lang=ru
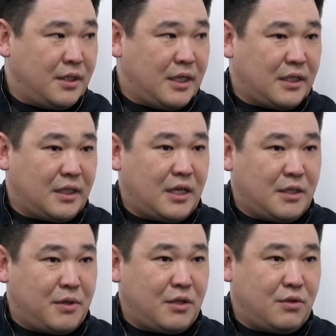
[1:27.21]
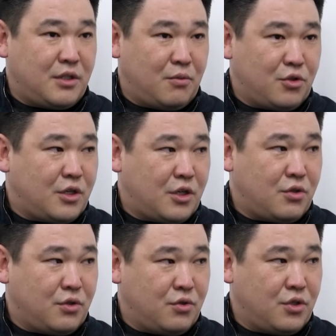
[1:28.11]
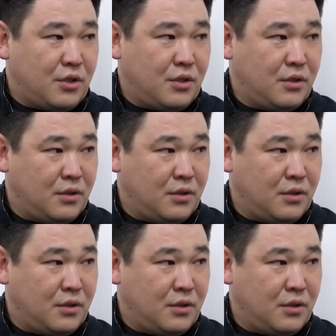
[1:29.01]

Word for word: я тогда избирательную систему очень хорошо изучил.